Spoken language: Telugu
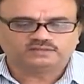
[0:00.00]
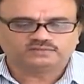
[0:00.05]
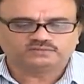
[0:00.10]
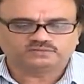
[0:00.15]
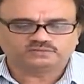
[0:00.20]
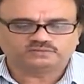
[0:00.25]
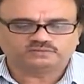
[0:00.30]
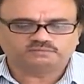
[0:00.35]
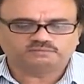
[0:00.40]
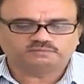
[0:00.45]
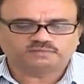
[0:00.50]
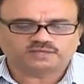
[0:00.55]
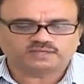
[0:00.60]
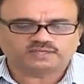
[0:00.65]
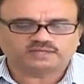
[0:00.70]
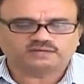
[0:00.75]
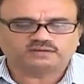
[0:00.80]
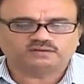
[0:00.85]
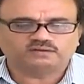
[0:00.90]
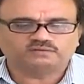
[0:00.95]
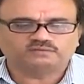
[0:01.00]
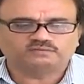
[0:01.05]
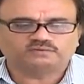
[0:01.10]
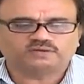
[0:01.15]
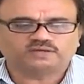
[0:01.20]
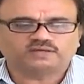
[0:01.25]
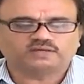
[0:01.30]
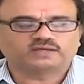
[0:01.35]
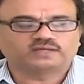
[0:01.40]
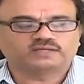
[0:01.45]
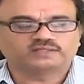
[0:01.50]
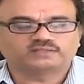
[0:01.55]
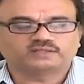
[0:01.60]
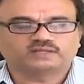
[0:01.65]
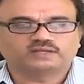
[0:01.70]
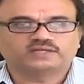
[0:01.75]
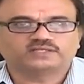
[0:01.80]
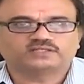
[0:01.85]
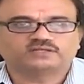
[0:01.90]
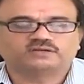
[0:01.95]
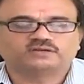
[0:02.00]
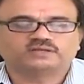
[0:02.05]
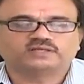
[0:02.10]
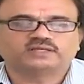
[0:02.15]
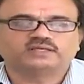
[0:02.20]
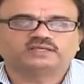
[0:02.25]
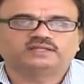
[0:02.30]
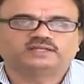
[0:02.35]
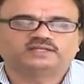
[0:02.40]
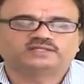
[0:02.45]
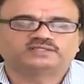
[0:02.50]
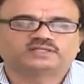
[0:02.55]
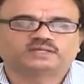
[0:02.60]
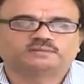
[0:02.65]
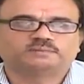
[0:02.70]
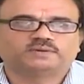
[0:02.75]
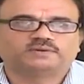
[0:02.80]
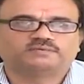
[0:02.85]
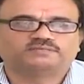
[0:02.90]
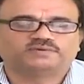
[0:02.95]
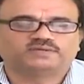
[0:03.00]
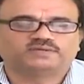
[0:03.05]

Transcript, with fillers: సో మార్కెట్లో ఒక కన్సాలిడేషన్లోకి నెక్స్ట్ కపుల్ ఆఫ్